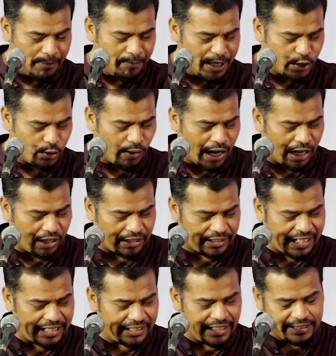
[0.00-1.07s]
মেসোয়াক
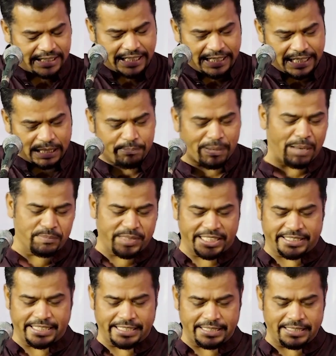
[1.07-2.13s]
ডান দিক থেকে নাকি বাম দিক
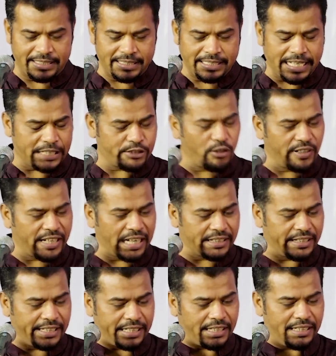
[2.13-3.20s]
থেকে একদল ডান
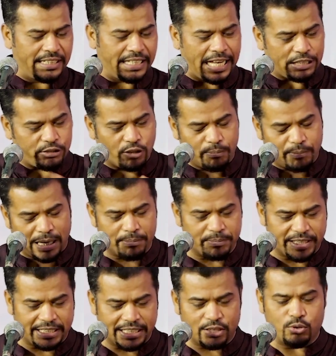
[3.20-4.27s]
দিকে একদল বাম
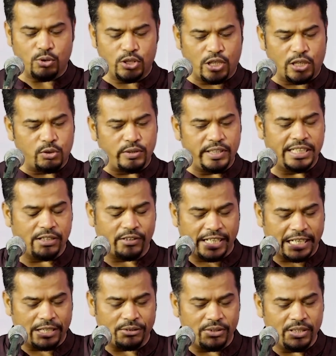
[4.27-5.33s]
দিকে দুই দল দুই দিকে
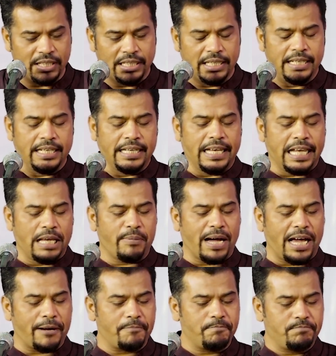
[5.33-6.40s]
হয়ে গেল
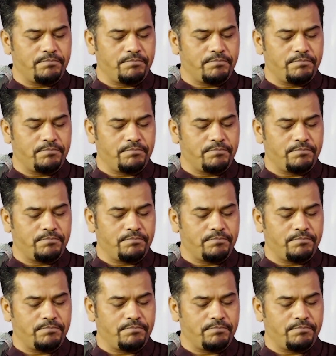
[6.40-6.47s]
এইবার